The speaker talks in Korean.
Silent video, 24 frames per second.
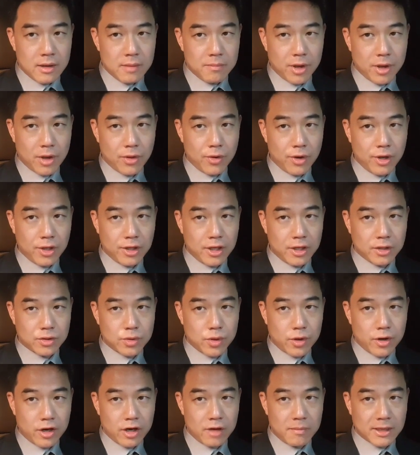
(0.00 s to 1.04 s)
변호인의
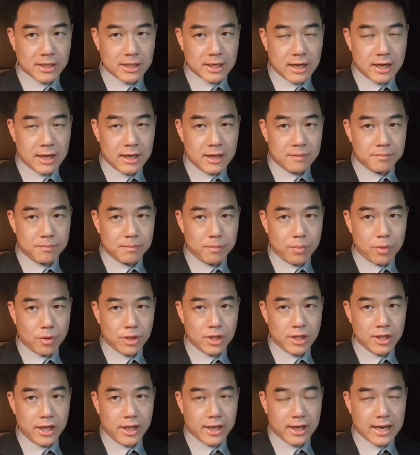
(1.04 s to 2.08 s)
조력을 받아
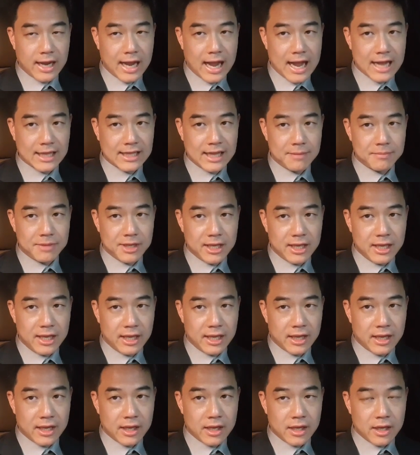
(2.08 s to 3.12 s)
본인의
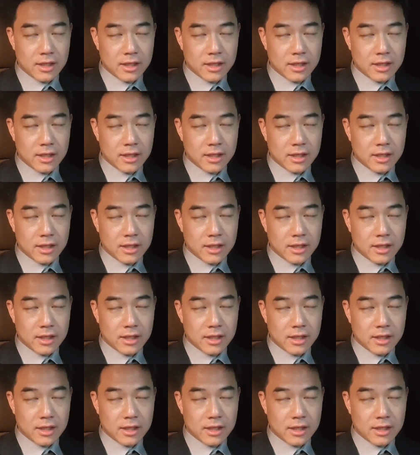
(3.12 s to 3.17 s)
가담이